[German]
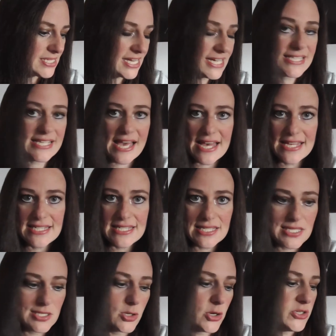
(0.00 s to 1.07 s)
ich als
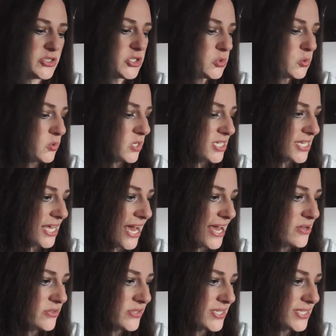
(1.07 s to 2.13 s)
erstes
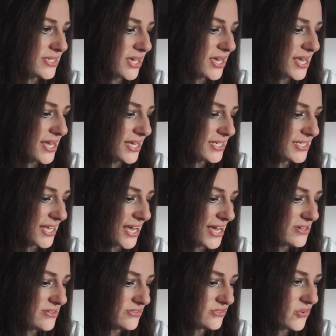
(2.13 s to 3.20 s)

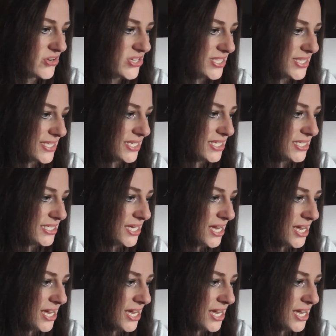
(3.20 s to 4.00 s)
1993 äh,